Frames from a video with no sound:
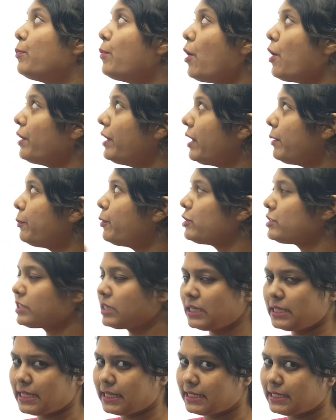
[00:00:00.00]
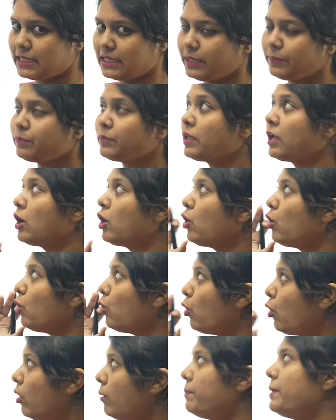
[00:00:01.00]
পরের প্রশ্নে যাচ্ছি
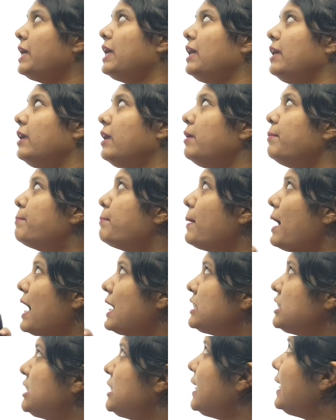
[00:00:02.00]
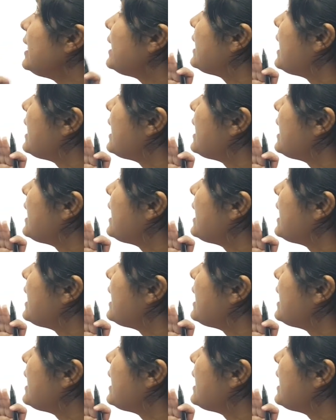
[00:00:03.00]
অভির মাসিক